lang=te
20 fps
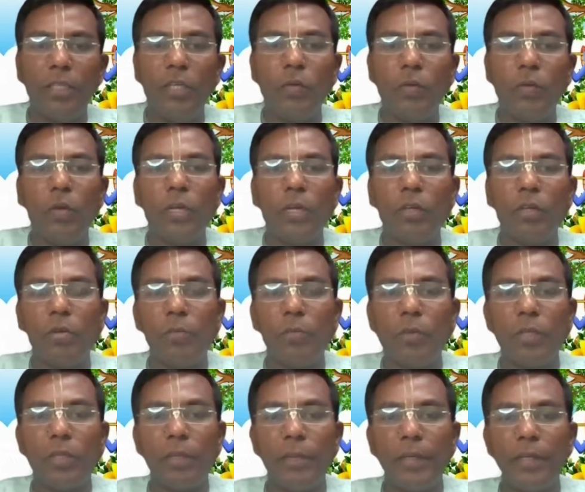ఈ కోరికతో
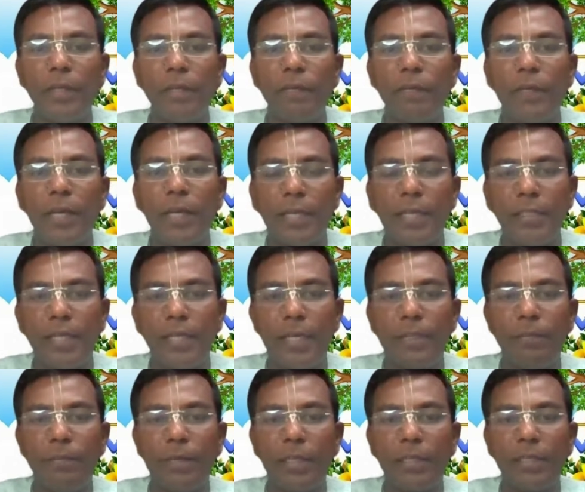మొదలుపెట్టినటువంటి
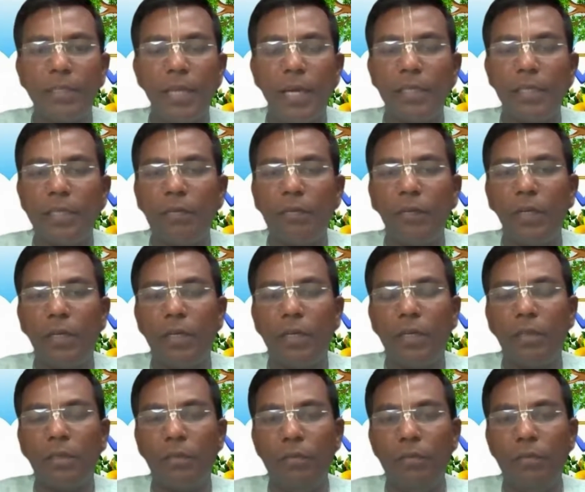ఆధ్యాత్మిక సాధన వలన